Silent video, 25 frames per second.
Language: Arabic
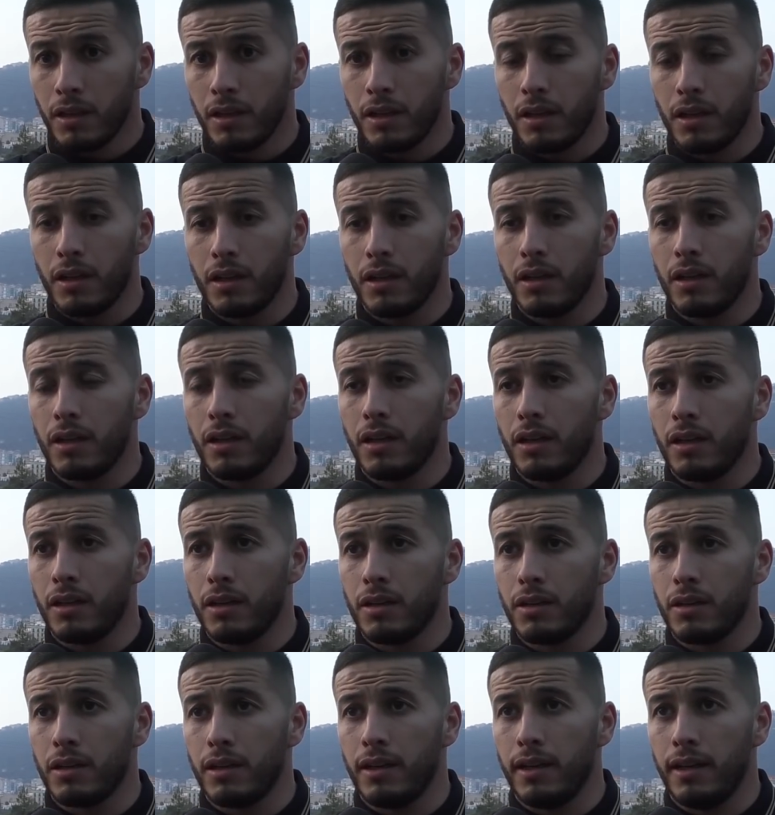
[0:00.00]

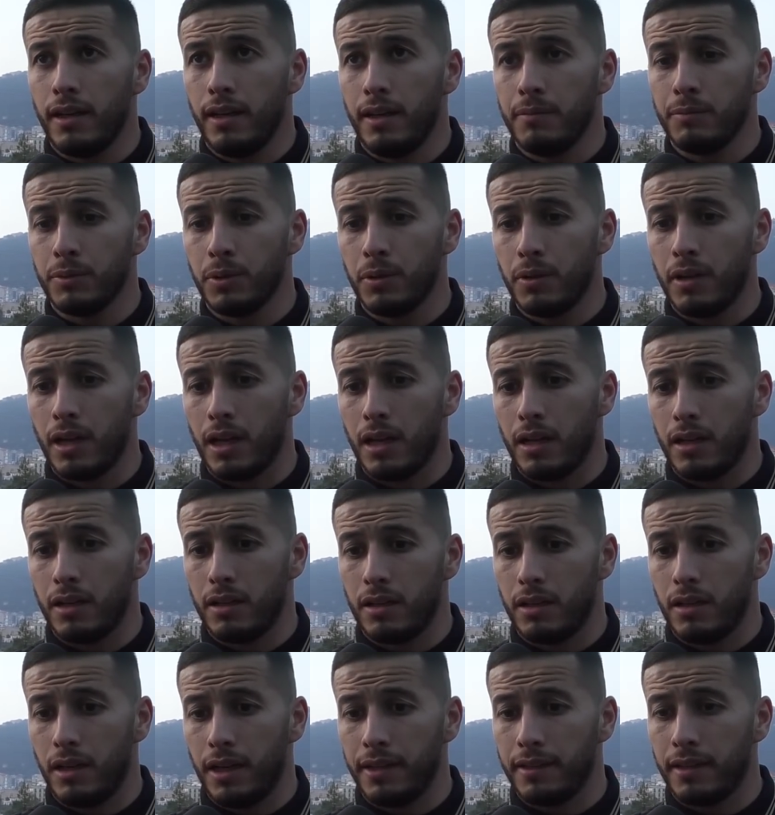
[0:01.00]
آه الحمد
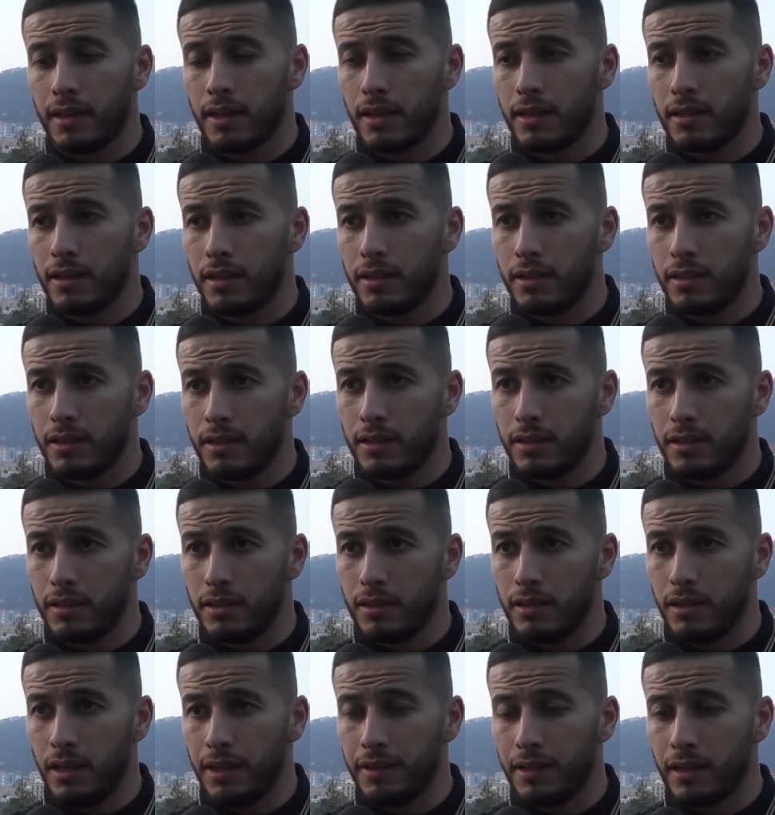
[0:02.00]
لله حنا
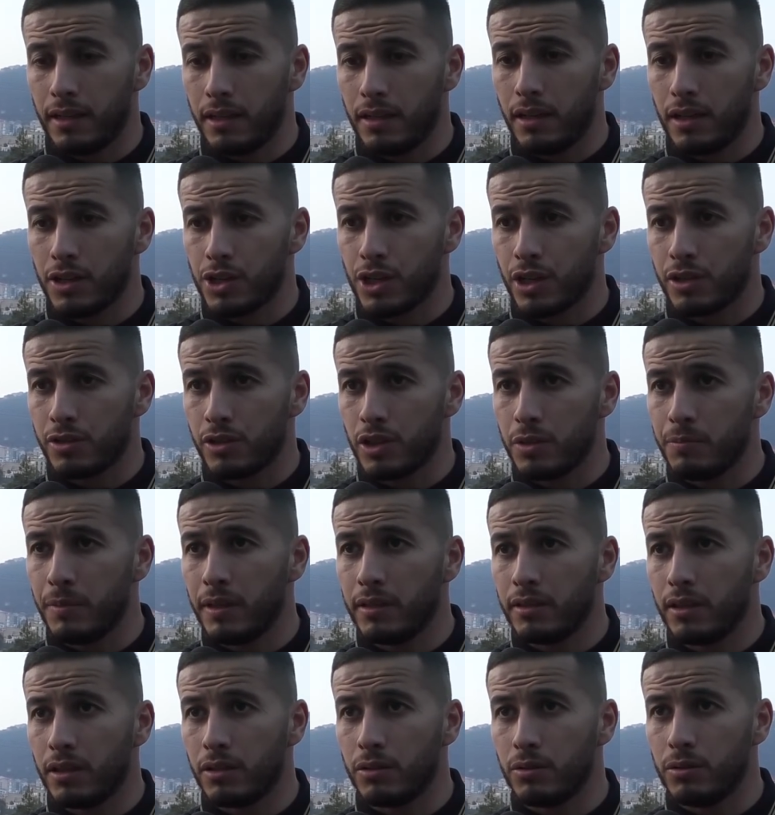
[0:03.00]
رانا حنا رانا شاك
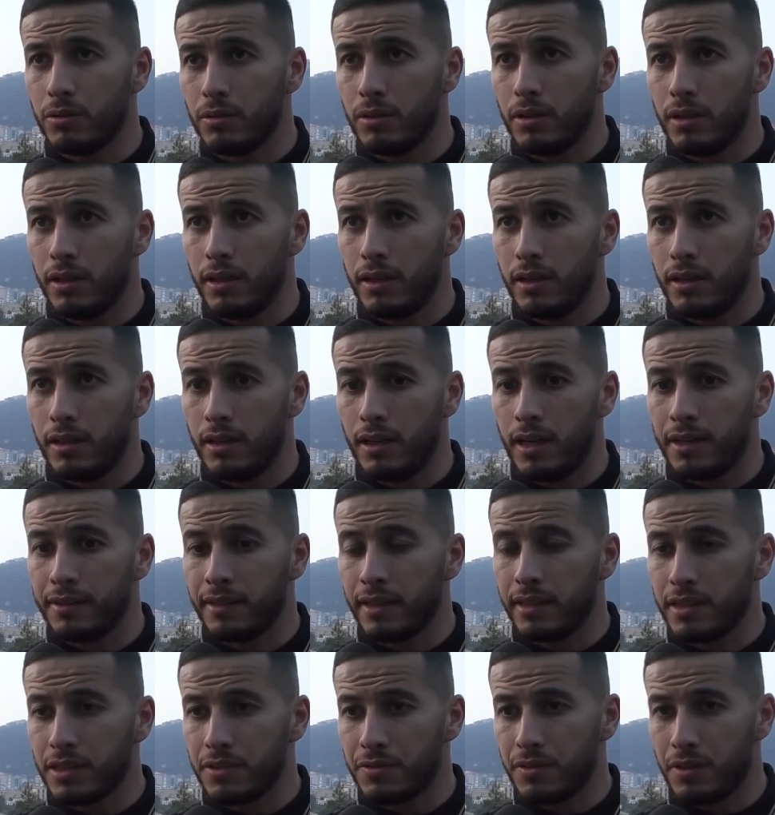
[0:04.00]
سيمان نديرو آه
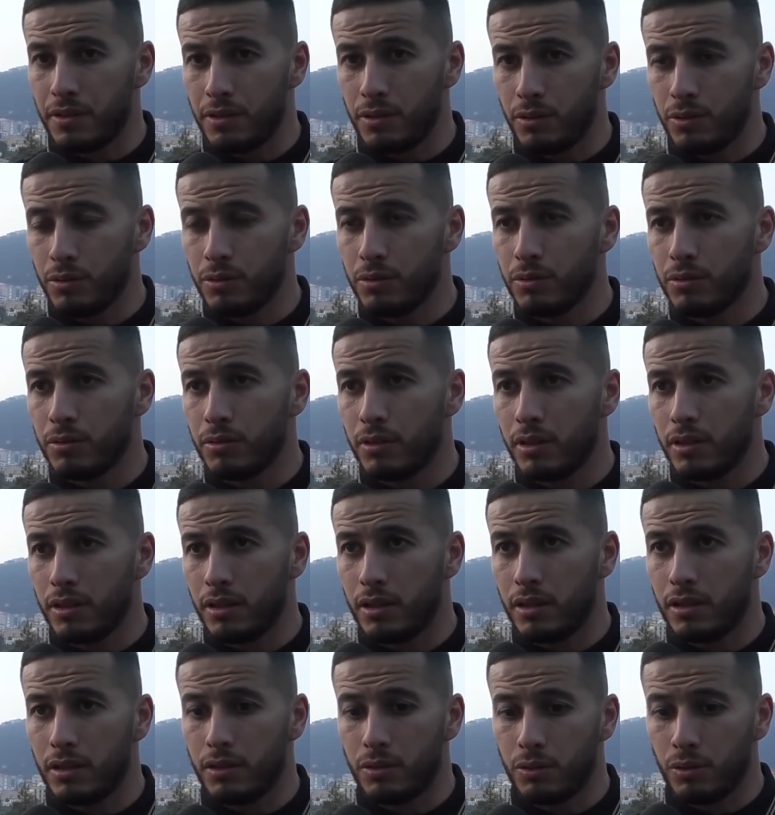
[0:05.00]
اناليز فيديو
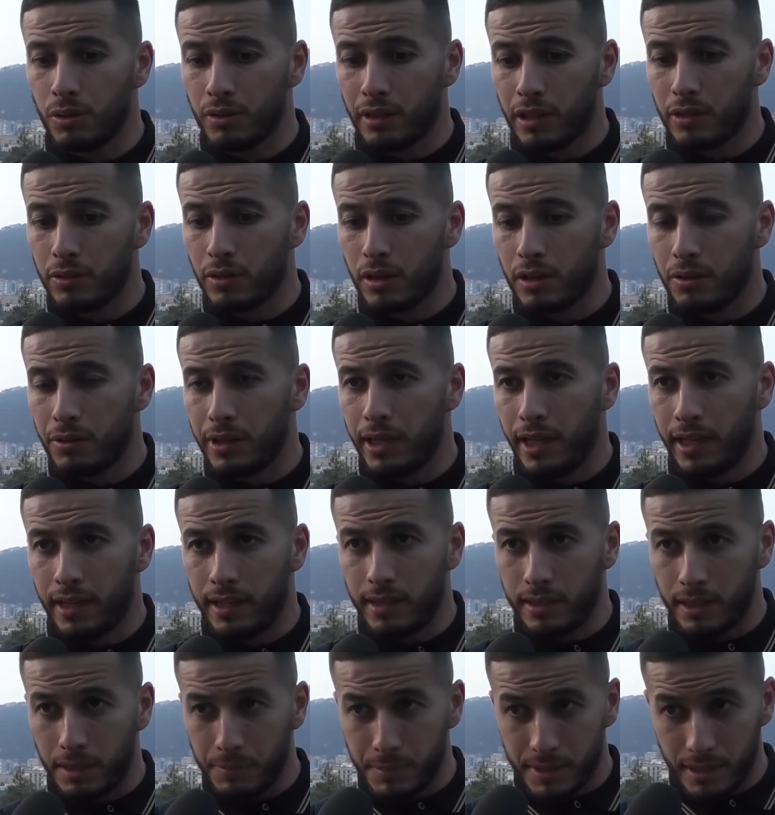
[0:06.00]
آه ولونترينور راهو
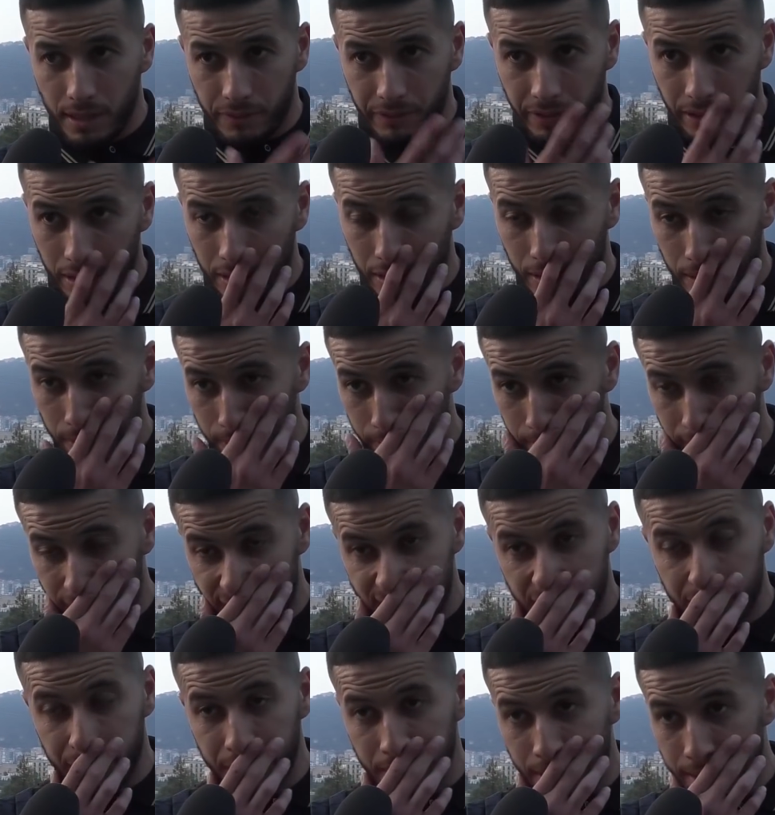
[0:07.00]
يحكي لنا بزاف على
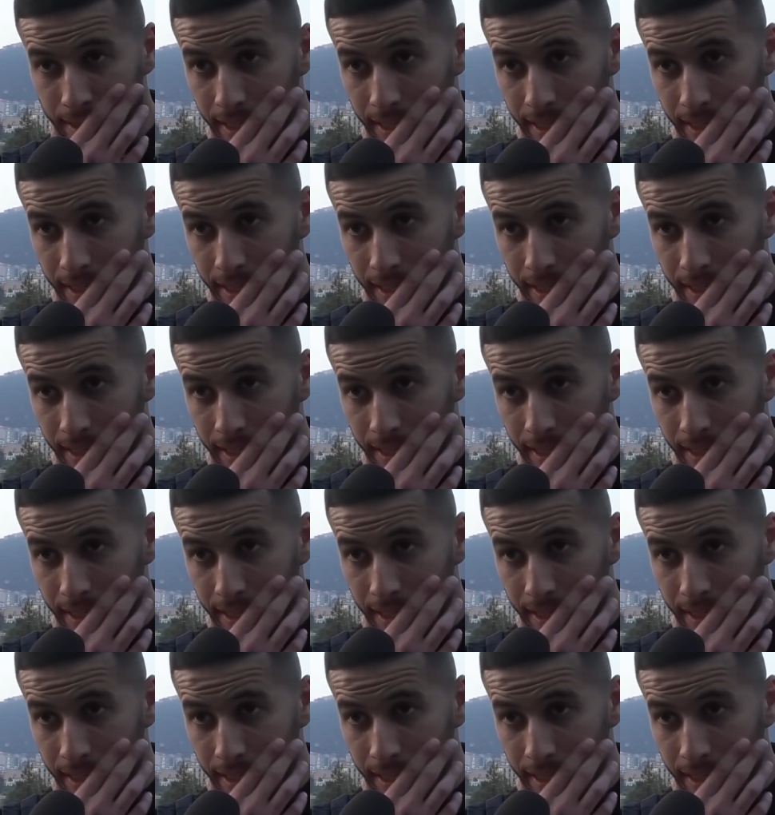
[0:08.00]
لازم